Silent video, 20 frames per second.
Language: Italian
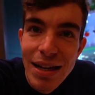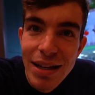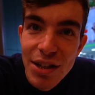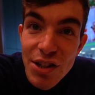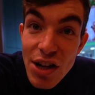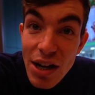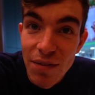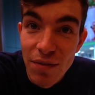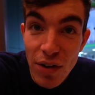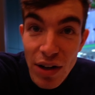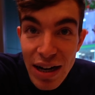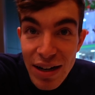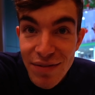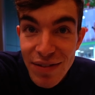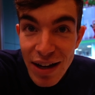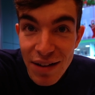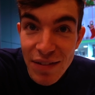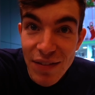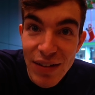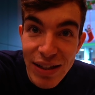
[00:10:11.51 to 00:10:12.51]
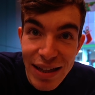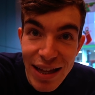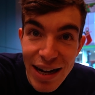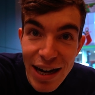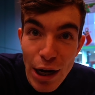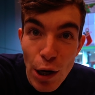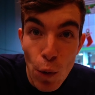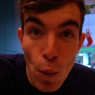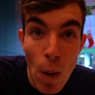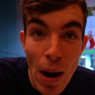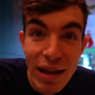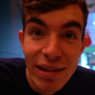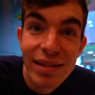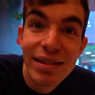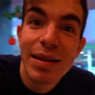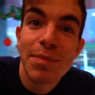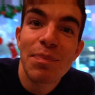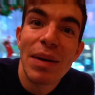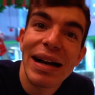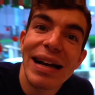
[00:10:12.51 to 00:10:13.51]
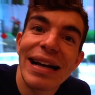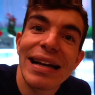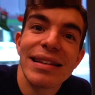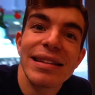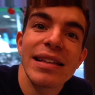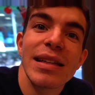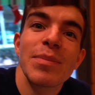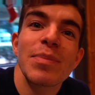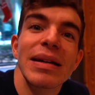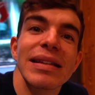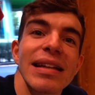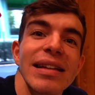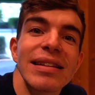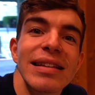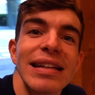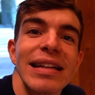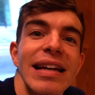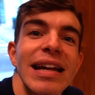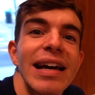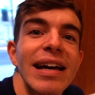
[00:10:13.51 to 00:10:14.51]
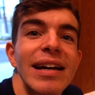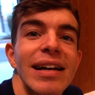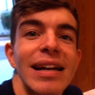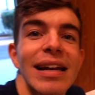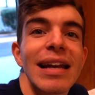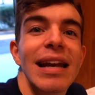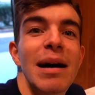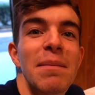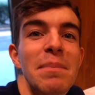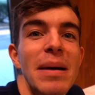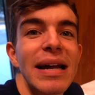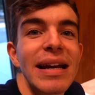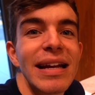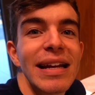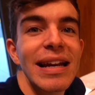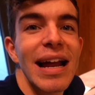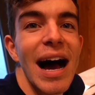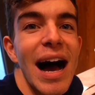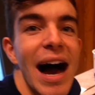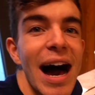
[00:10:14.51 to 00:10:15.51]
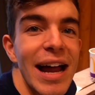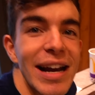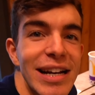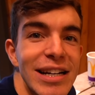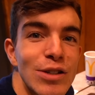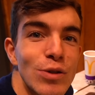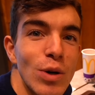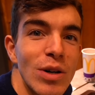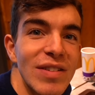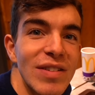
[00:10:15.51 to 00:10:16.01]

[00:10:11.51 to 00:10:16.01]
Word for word: Cioè, vorrei farvi vedere quanti pacchetti di patatine la Marina ha nel suo